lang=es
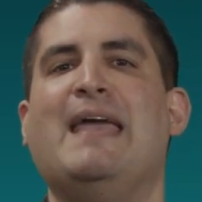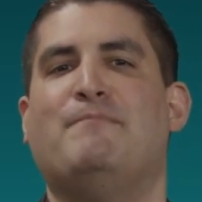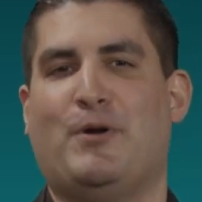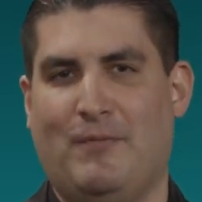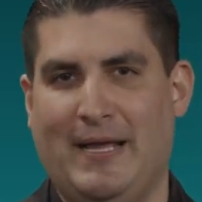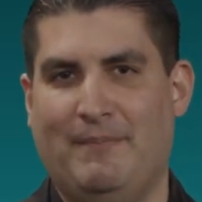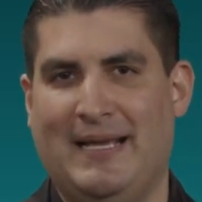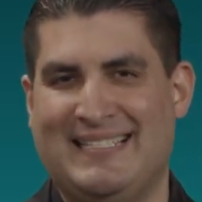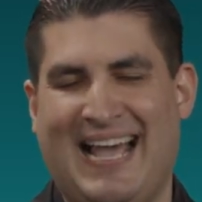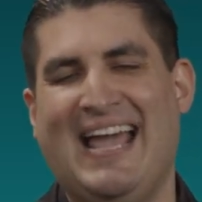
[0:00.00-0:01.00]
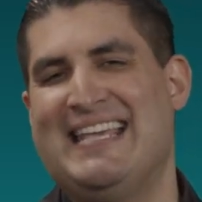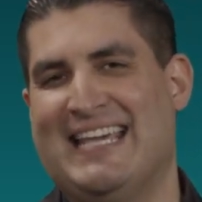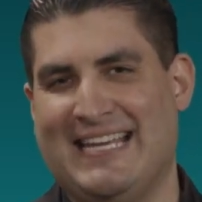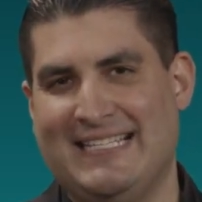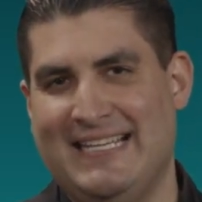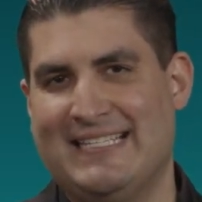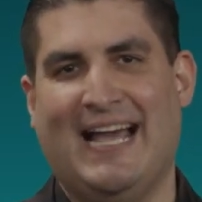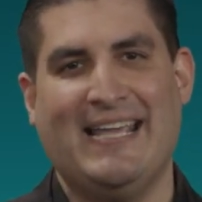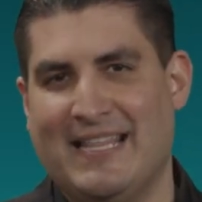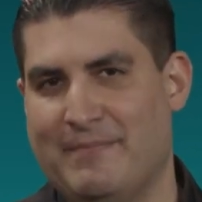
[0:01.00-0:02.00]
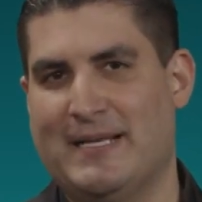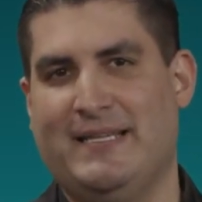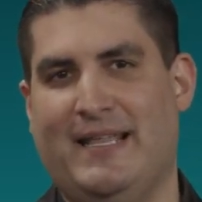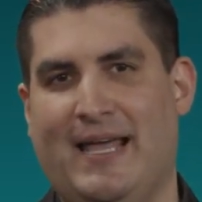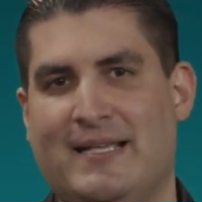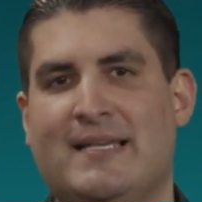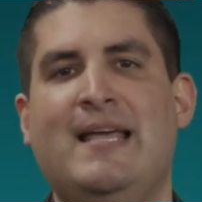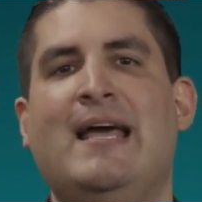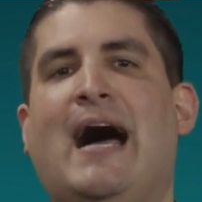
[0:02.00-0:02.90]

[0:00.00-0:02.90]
hay problemas, hay crisis, hay adversidades,